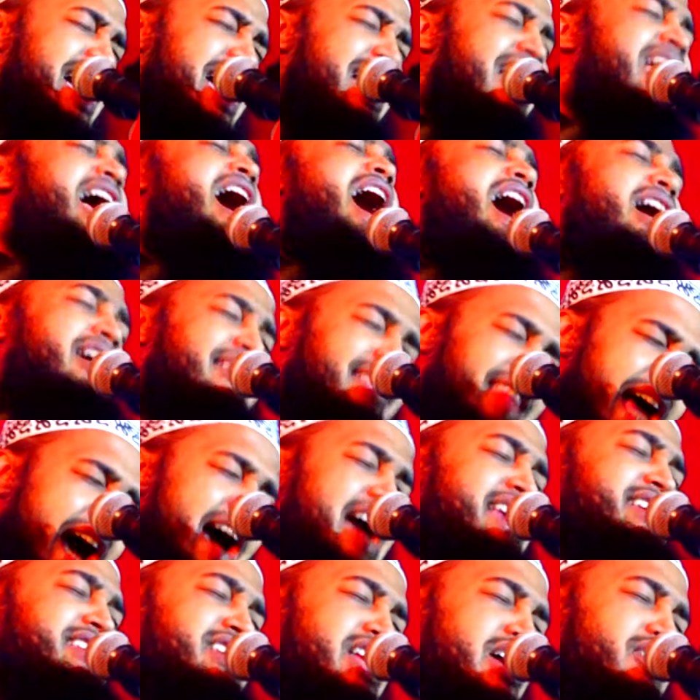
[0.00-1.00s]
দে
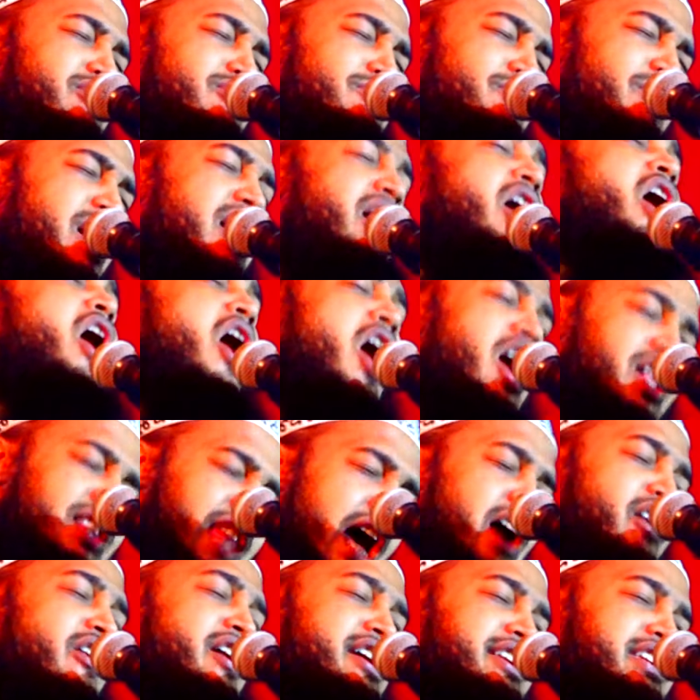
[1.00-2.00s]
ডাহিন্যের উম্মত
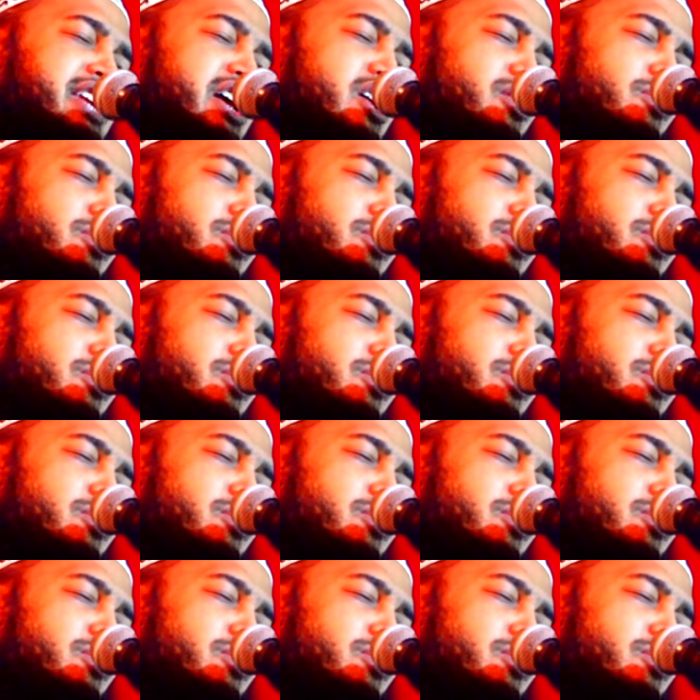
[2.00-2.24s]
হতাহন্য